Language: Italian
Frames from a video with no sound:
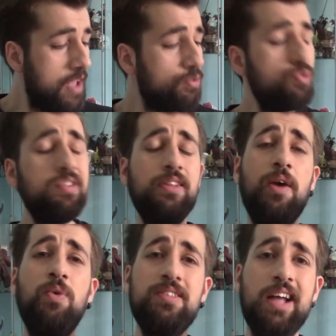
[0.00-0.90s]
e sono state
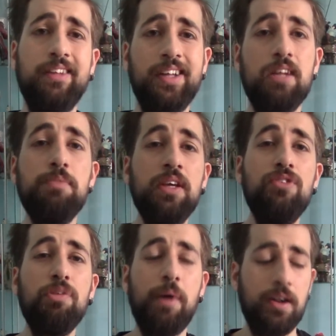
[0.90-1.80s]
acquistate da Big
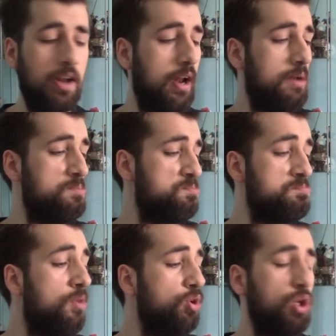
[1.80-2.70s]
Japan al
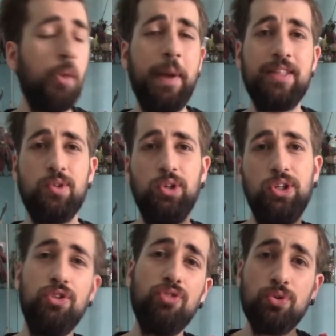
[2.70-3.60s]
modico prezzo
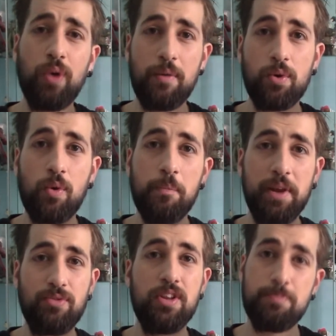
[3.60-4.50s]
di 18 euro
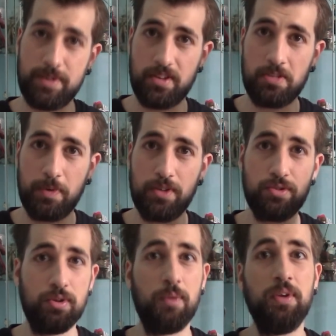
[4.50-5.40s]
compreso le spese di spedizione,